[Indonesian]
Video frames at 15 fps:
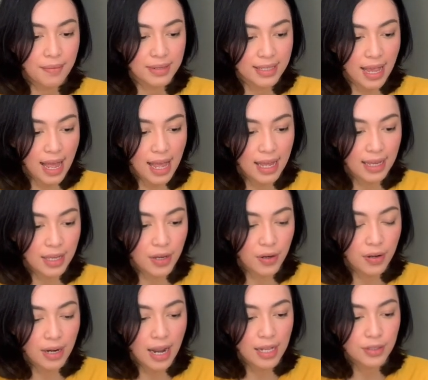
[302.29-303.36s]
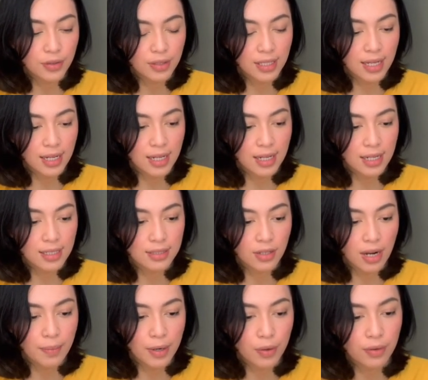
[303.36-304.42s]
Bisa, yuk lanjut ke
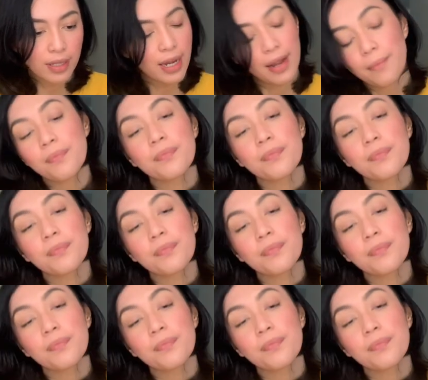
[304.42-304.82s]
soal berikutnya.